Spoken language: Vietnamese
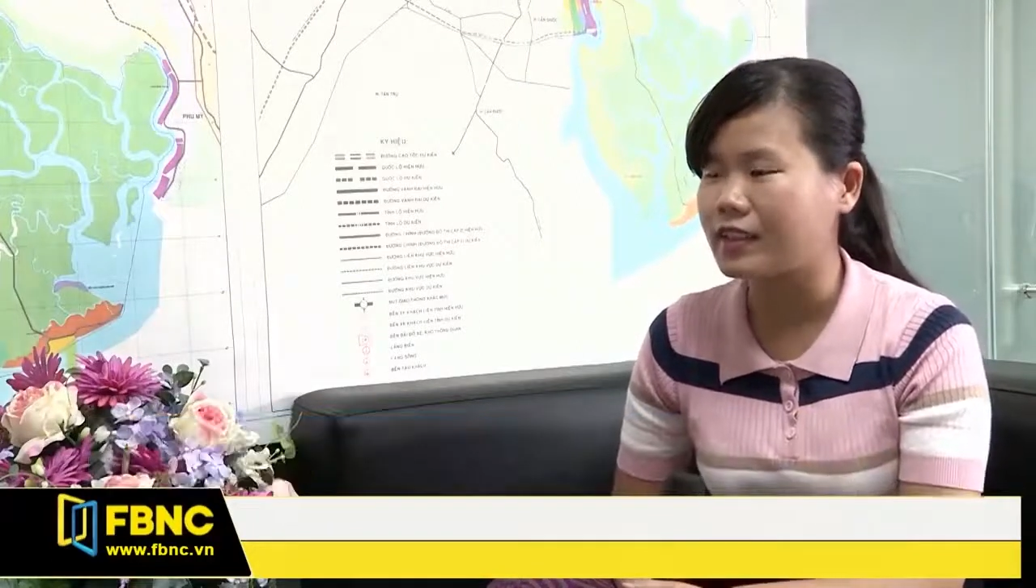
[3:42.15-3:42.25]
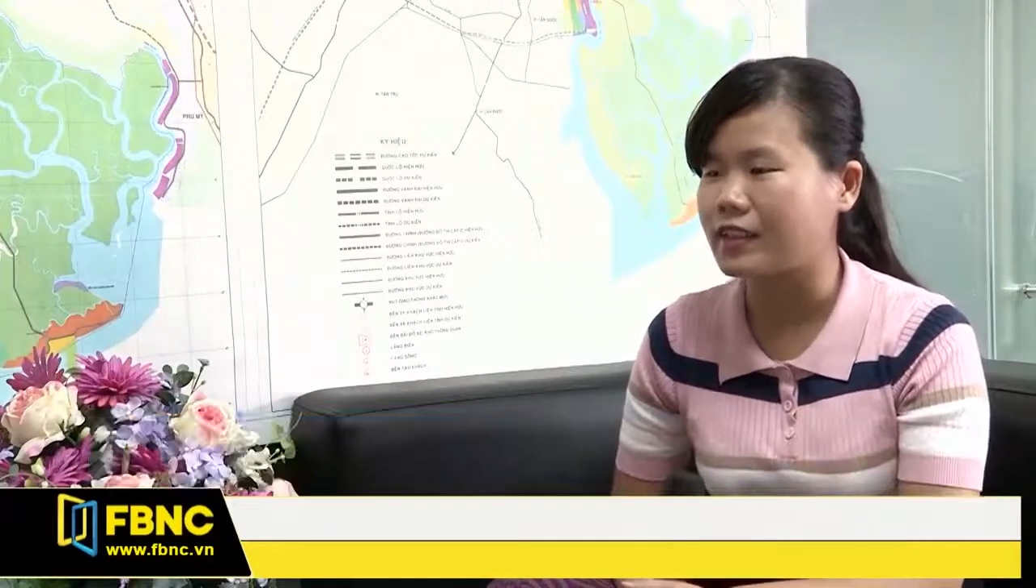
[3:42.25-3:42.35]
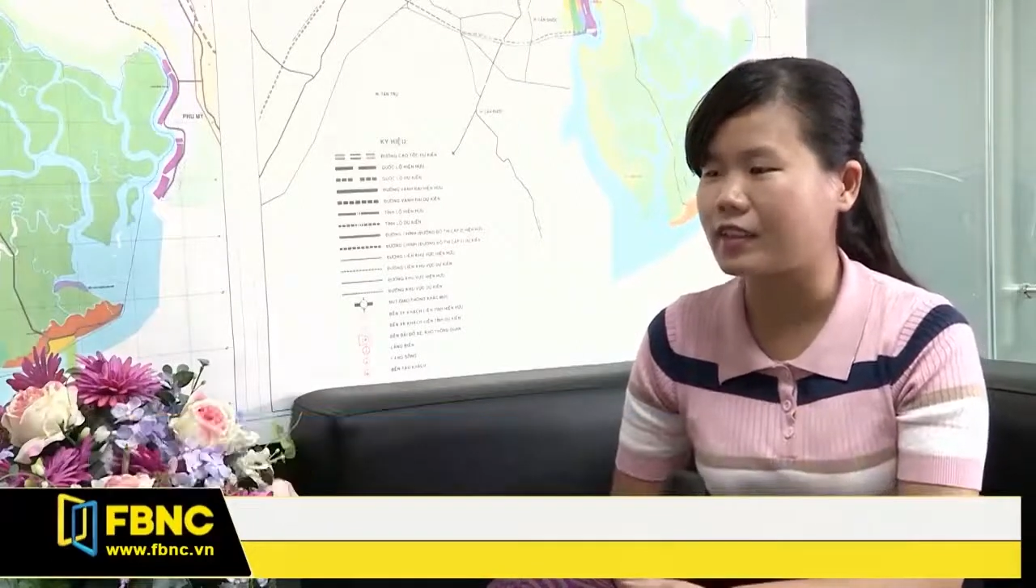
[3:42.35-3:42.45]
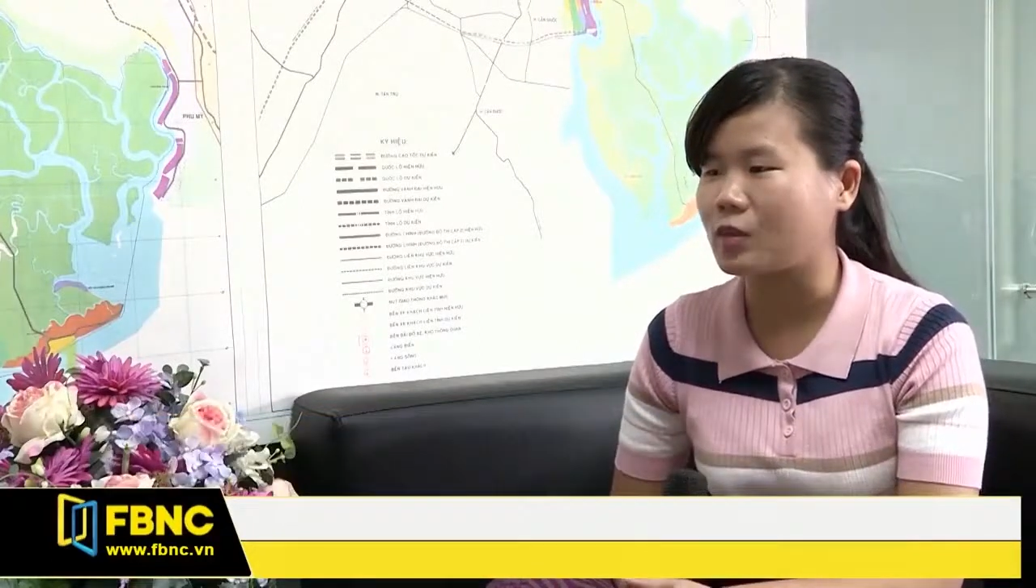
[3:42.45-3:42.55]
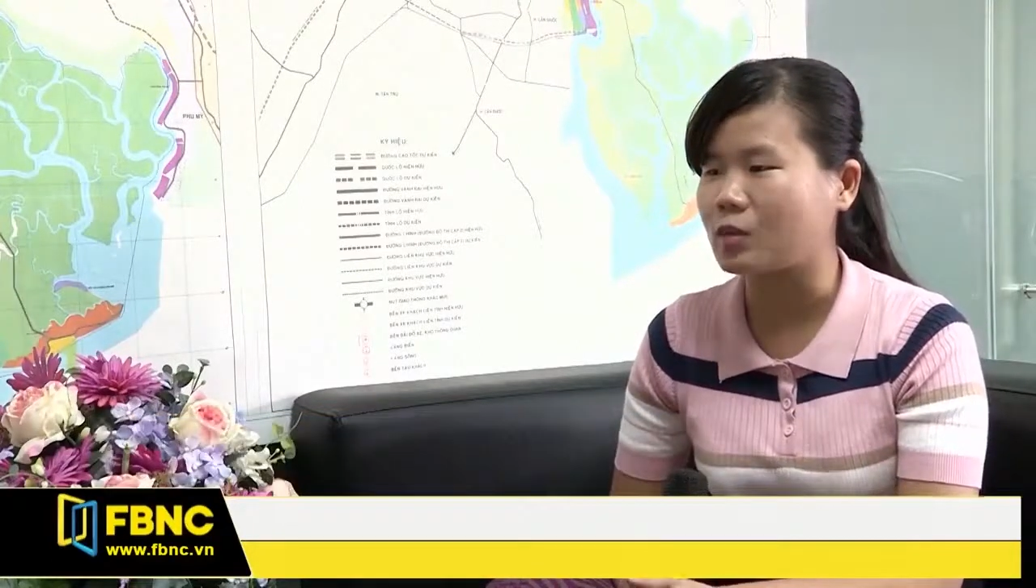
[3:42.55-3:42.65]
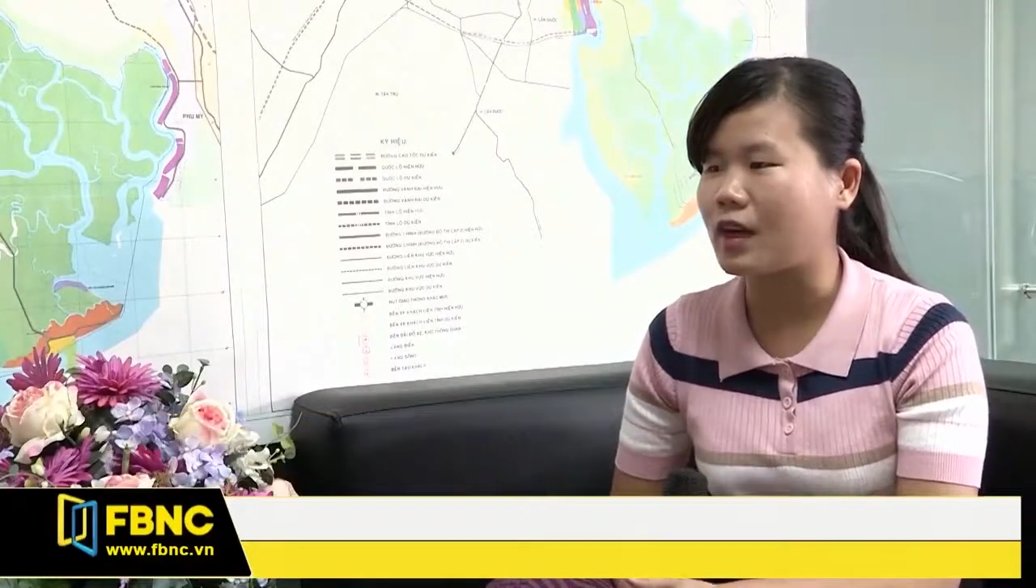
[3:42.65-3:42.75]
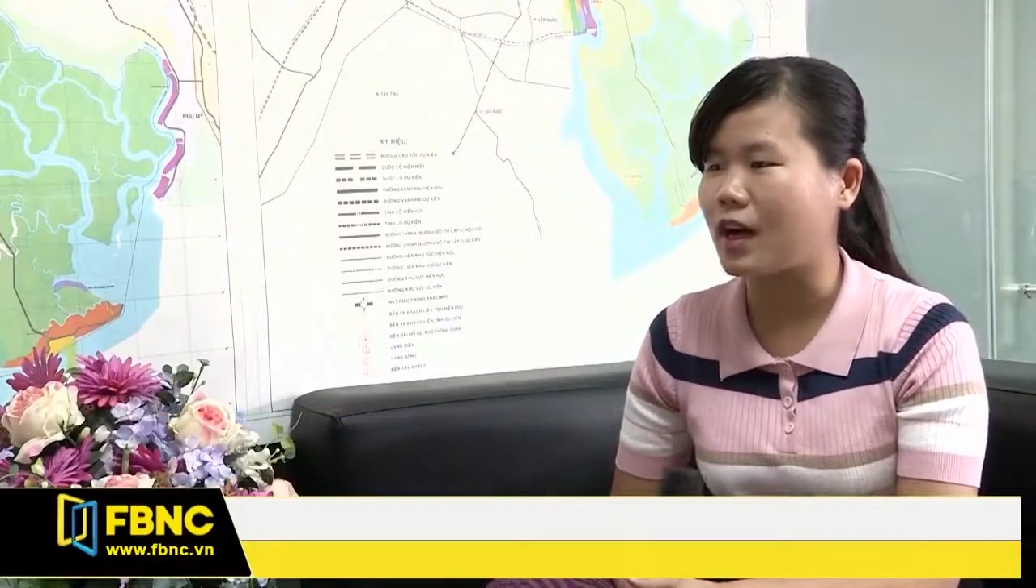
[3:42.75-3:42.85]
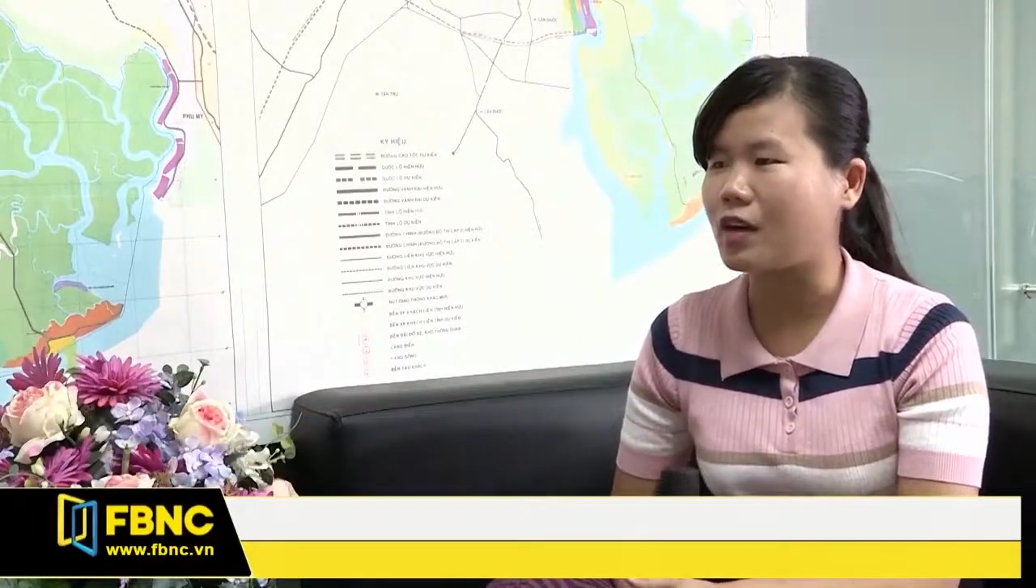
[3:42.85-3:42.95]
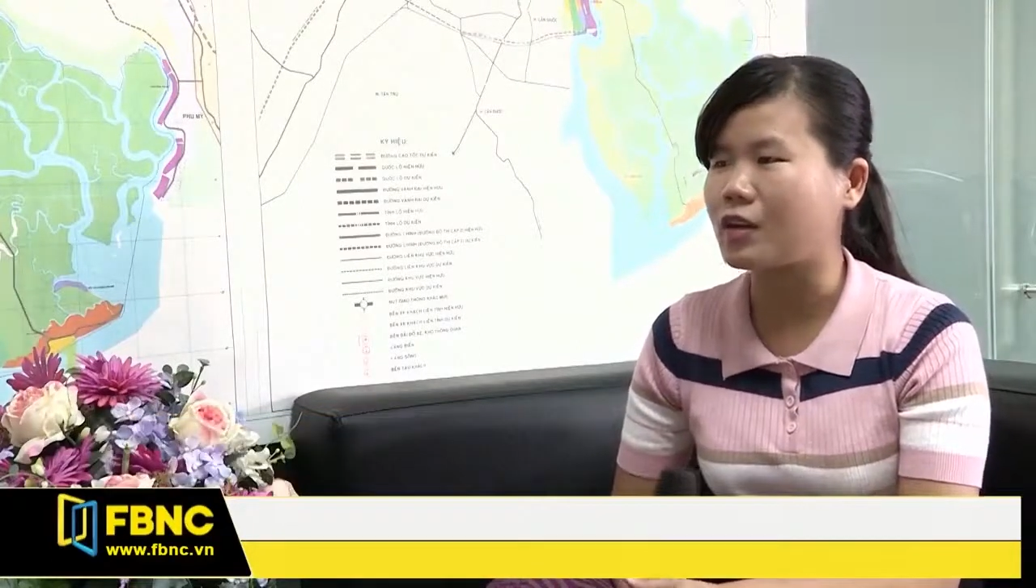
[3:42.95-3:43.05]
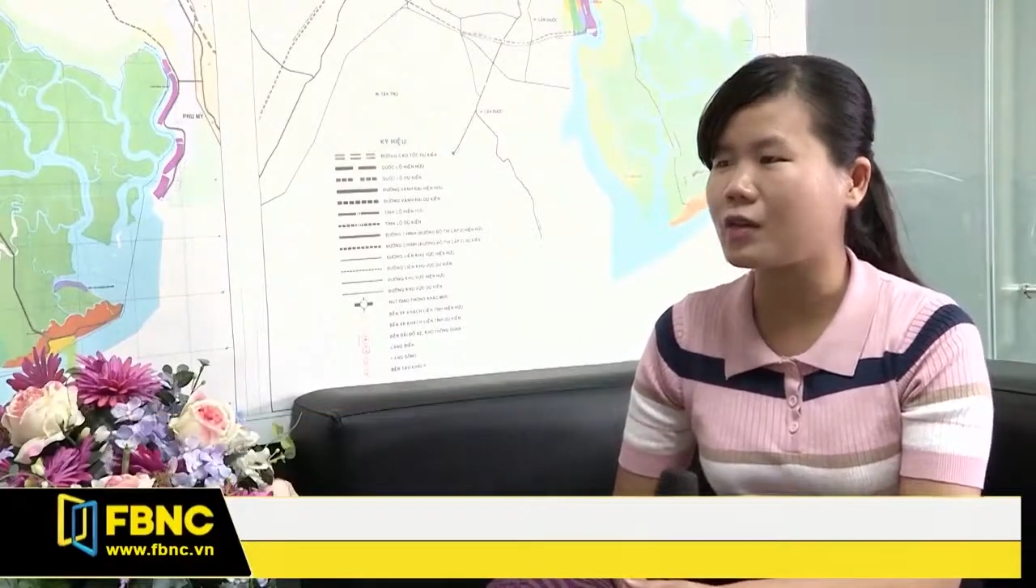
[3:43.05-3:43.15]
thì cũng
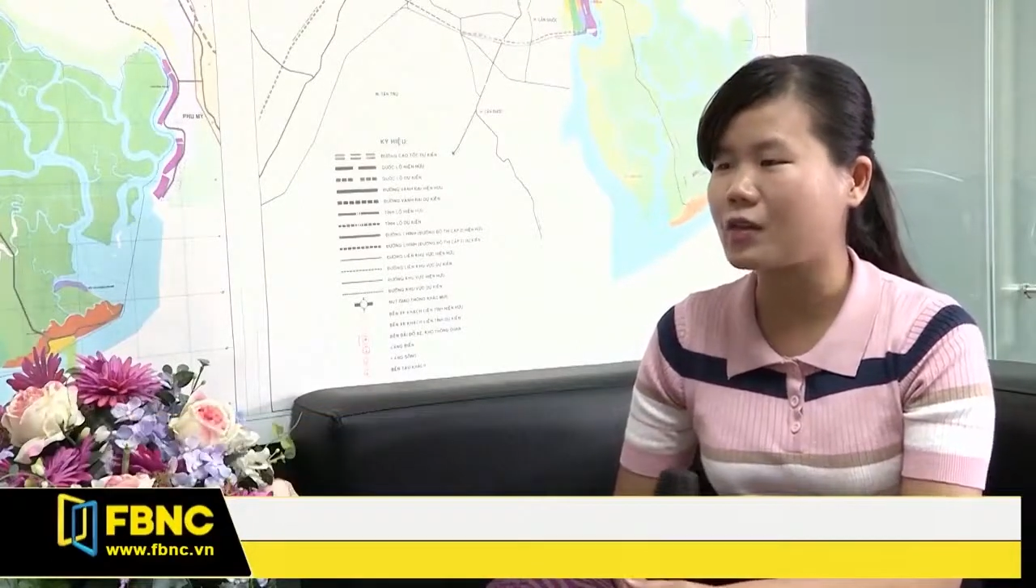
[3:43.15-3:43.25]
có